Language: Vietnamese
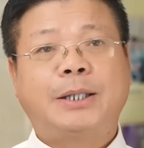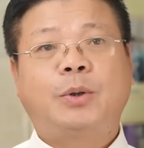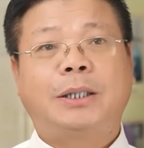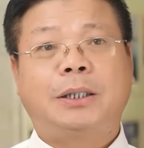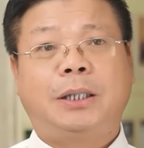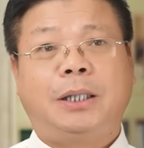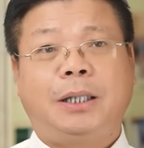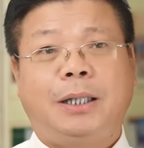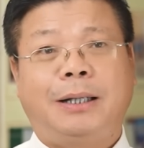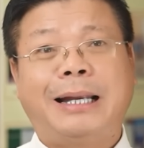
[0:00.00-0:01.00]
Nghệ thuật
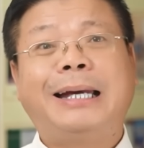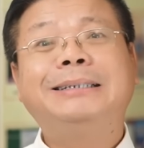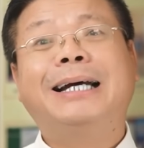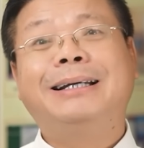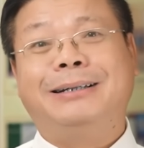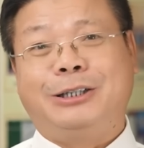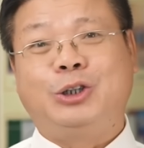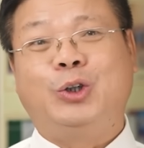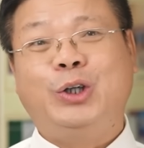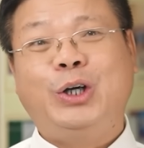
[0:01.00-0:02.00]
thì là ánh trăng lừa
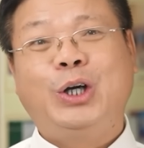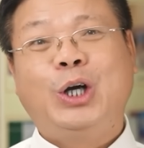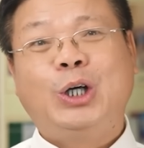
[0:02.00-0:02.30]
dối,